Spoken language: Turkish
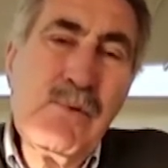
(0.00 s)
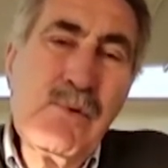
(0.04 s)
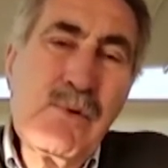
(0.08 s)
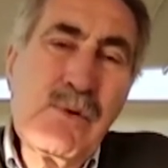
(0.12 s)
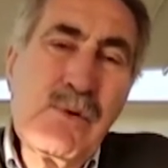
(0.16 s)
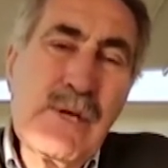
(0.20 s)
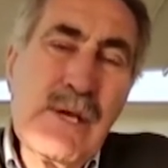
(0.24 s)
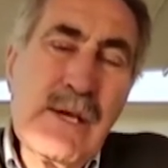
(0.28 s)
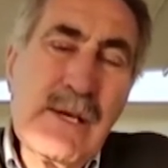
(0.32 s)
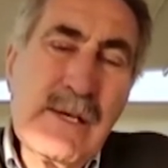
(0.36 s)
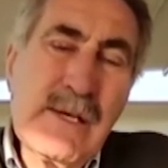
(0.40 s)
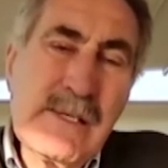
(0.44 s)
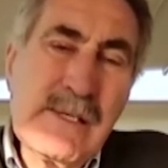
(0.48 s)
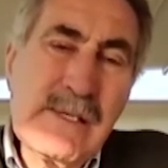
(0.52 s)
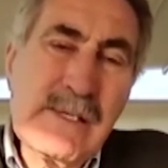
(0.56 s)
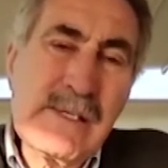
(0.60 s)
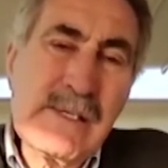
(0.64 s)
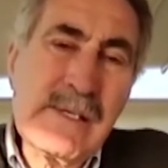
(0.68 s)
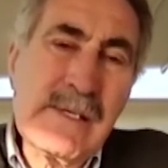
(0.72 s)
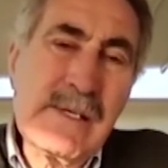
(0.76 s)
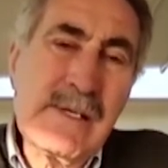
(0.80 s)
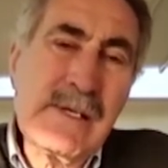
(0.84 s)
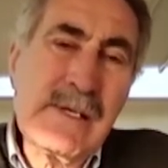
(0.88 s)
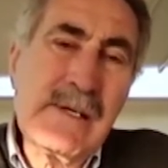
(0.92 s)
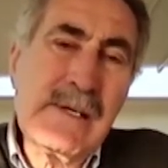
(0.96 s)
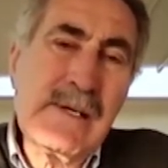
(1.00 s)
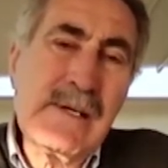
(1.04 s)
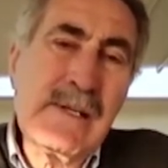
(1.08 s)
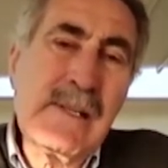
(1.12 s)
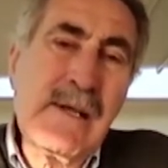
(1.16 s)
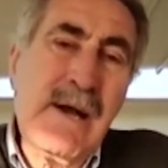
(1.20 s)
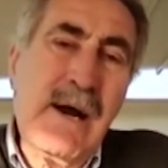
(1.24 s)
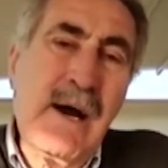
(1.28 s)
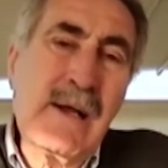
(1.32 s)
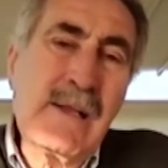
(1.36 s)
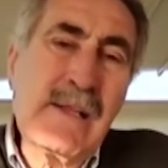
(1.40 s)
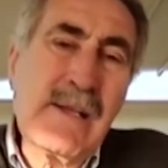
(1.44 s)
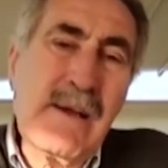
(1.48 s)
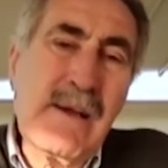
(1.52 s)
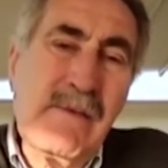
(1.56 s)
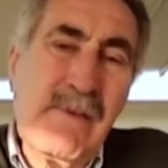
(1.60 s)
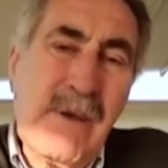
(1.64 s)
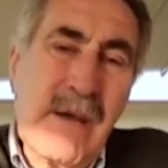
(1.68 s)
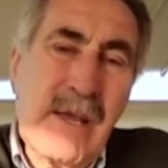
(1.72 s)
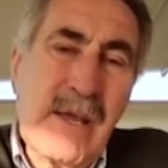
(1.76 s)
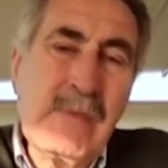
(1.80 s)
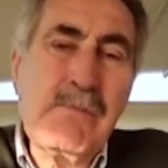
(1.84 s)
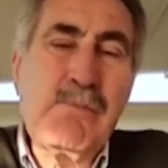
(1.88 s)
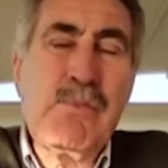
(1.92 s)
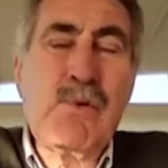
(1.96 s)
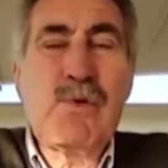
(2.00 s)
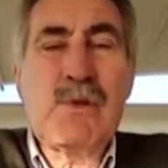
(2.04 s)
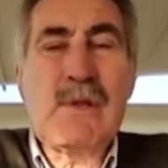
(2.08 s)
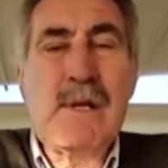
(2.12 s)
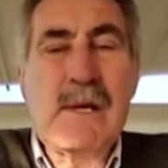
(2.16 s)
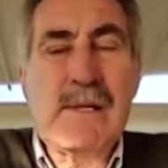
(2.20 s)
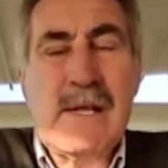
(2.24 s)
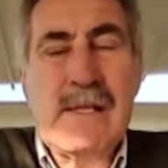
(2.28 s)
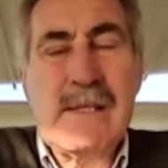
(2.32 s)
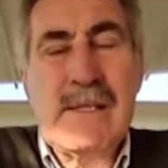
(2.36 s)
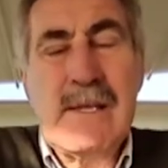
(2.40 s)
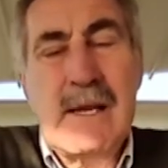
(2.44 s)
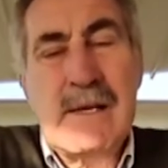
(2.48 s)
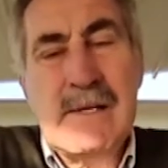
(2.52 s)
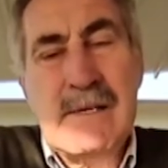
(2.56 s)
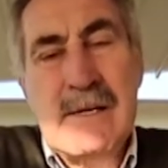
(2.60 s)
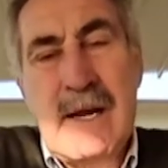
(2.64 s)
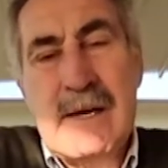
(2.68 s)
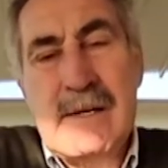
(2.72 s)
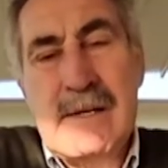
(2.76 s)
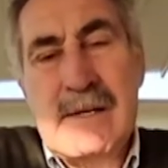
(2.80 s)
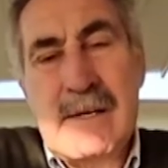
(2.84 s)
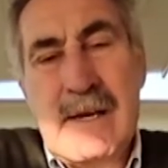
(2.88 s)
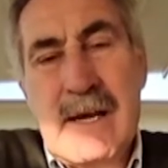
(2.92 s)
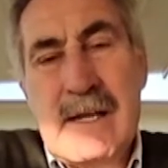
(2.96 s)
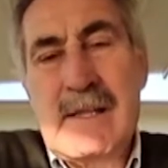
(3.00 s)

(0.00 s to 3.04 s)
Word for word: bu kez e, daha da vahim boyutlarda tekrar